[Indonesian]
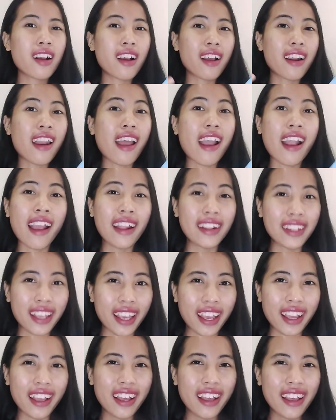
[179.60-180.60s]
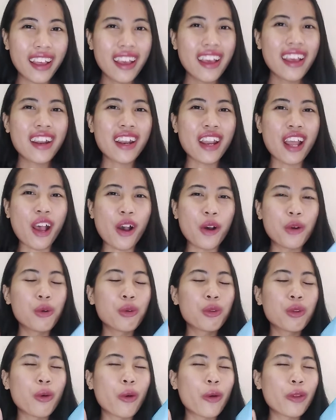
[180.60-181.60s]
kenangannya nah
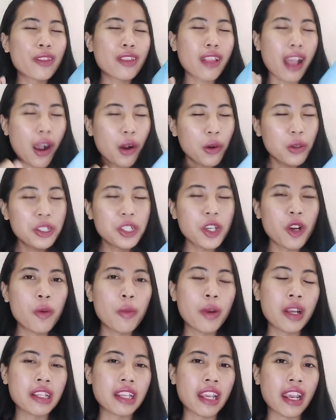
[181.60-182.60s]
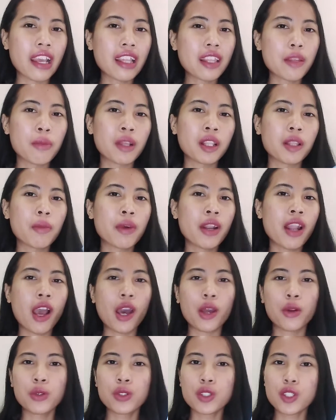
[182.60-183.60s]
untuk tahu jawabannya teman-teman
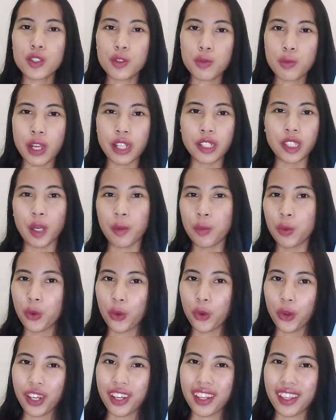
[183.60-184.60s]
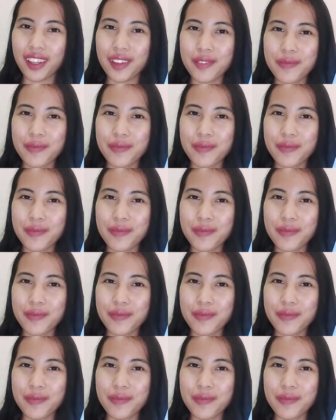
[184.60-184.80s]
harus baca buku ini